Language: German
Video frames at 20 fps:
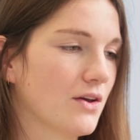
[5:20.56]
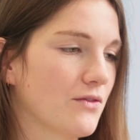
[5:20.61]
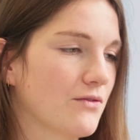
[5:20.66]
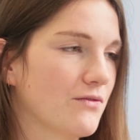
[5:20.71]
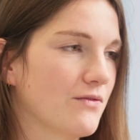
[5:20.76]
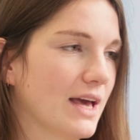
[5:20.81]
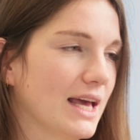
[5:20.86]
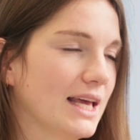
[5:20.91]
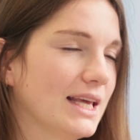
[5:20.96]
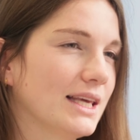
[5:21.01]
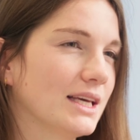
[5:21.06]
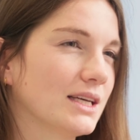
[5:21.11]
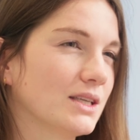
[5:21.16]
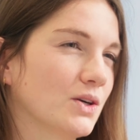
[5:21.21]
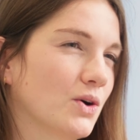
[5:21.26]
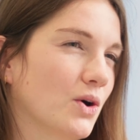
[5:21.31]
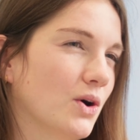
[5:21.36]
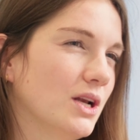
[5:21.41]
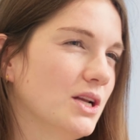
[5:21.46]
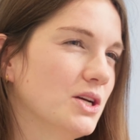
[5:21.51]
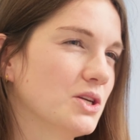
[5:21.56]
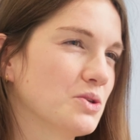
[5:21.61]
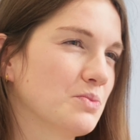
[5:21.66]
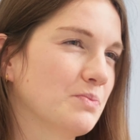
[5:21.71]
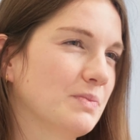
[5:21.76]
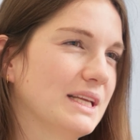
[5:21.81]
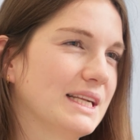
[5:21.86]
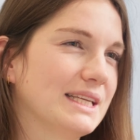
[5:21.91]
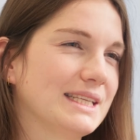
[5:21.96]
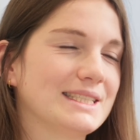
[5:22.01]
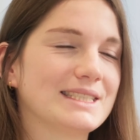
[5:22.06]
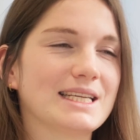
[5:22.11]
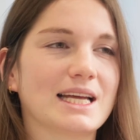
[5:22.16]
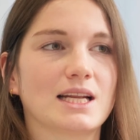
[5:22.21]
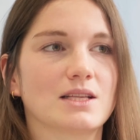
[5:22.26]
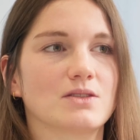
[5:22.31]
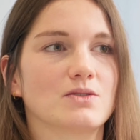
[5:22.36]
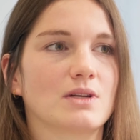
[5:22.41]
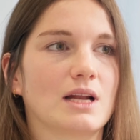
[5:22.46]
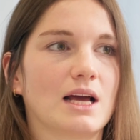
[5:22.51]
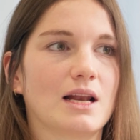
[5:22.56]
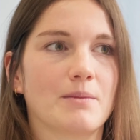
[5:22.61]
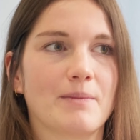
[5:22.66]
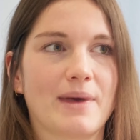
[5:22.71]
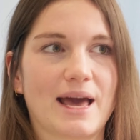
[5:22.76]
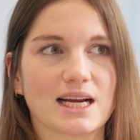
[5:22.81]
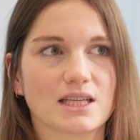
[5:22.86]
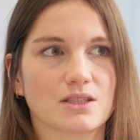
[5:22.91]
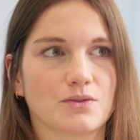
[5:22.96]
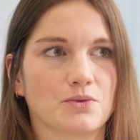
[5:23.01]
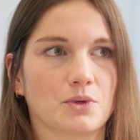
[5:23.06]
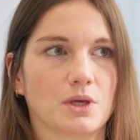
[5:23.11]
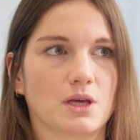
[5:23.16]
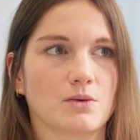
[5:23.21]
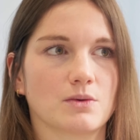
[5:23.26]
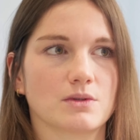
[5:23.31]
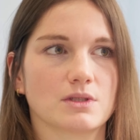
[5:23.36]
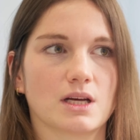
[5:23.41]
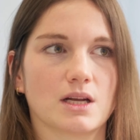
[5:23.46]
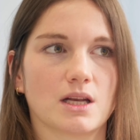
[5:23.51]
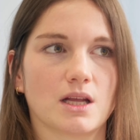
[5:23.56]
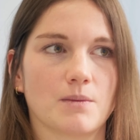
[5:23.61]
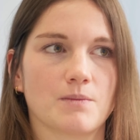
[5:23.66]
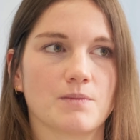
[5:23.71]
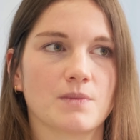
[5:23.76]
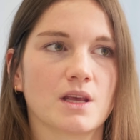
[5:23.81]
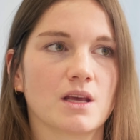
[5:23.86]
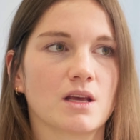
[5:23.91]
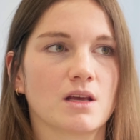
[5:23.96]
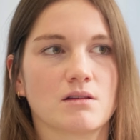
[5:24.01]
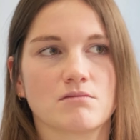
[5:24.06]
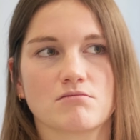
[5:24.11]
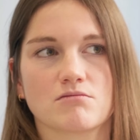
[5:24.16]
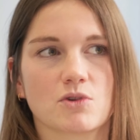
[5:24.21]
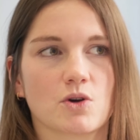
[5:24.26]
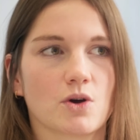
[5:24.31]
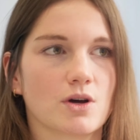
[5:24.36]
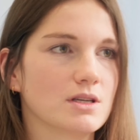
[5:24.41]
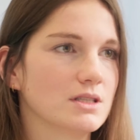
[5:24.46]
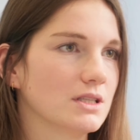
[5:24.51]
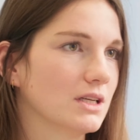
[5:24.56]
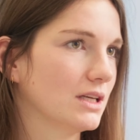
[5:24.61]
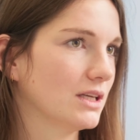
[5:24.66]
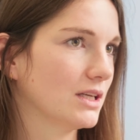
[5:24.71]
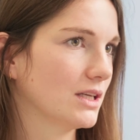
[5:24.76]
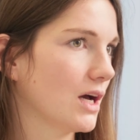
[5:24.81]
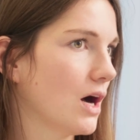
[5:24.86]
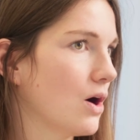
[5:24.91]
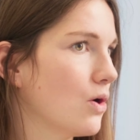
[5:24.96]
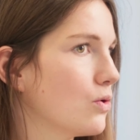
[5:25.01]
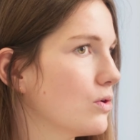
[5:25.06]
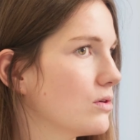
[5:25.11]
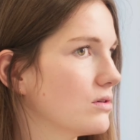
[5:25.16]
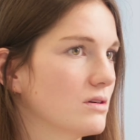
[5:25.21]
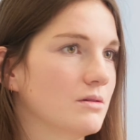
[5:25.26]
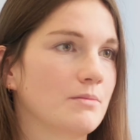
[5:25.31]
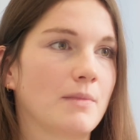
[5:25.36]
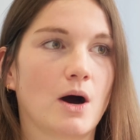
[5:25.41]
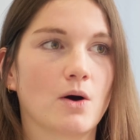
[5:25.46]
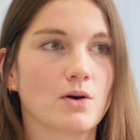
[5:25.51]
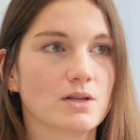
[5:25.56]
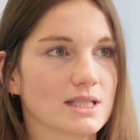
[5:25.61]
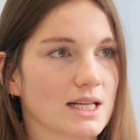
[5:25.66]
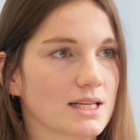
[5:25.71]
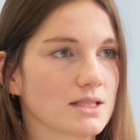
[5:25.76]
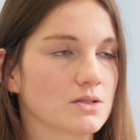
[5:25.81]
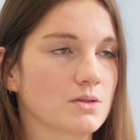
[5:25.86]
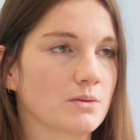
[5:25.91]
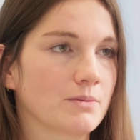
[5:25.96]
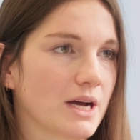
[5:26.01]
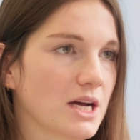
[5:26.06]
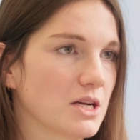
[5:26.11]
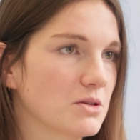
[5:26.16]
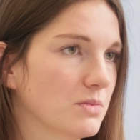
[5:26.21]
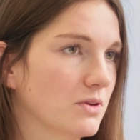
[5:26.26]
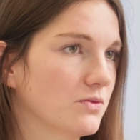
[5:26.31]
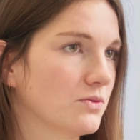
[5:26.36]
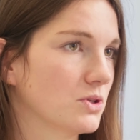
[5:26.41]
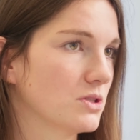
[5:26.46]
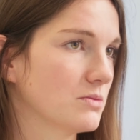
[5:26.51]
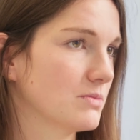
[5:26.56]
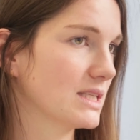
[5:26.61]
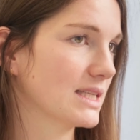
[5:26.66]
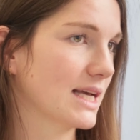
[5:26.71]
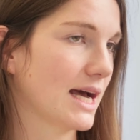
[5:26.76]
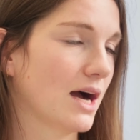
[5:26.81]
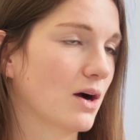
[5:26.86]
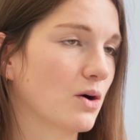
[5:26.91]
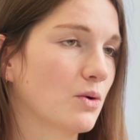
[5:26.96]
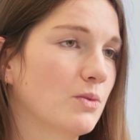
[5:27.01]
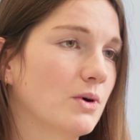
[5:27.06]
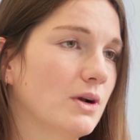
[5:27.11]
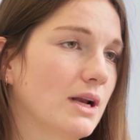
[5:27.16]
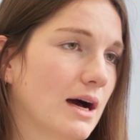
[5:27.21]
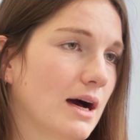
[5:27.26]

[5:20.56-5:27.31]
Welche Rolle spielen internationale Märkte für Ihr Unternehmen? könnte ich auch im Ausland zum Beispiel für Schmitz Cargo Bull